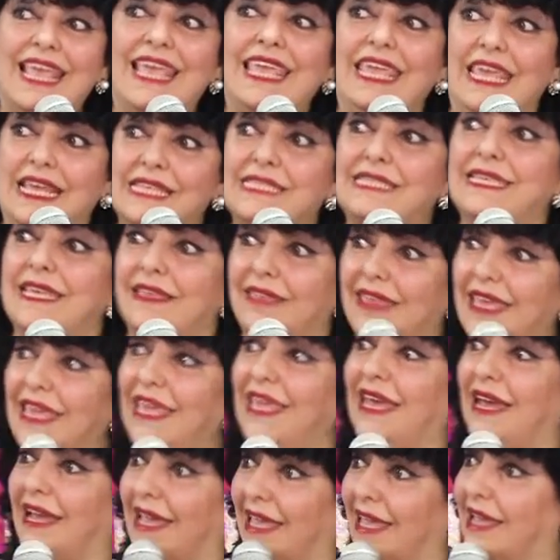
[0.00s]
Y ese
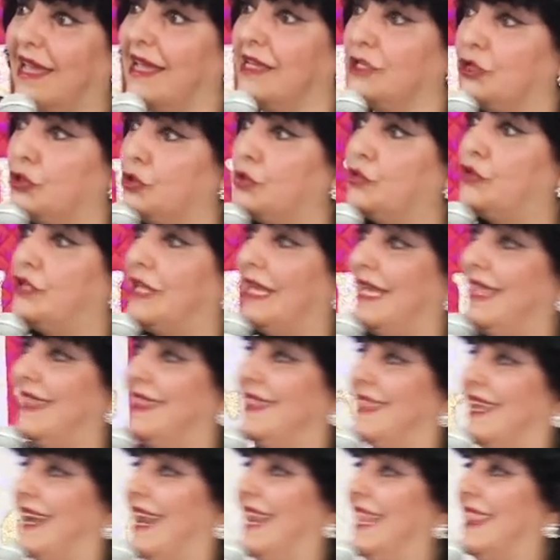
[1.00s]
día que Jesús
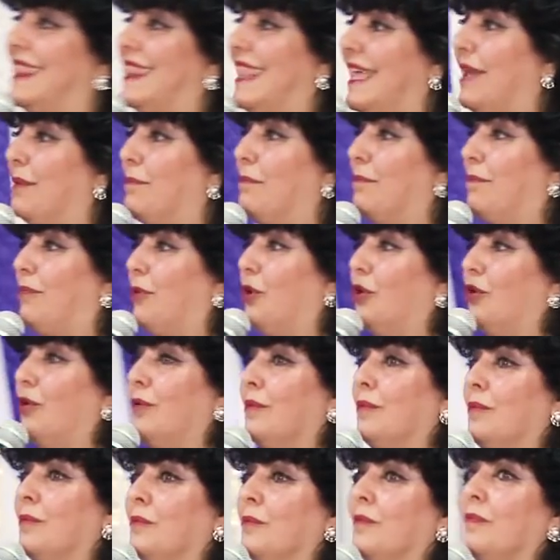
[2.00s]
entra al
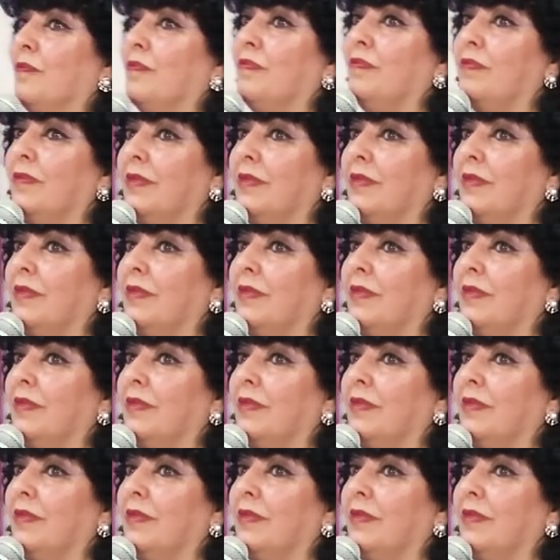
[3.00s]
templo,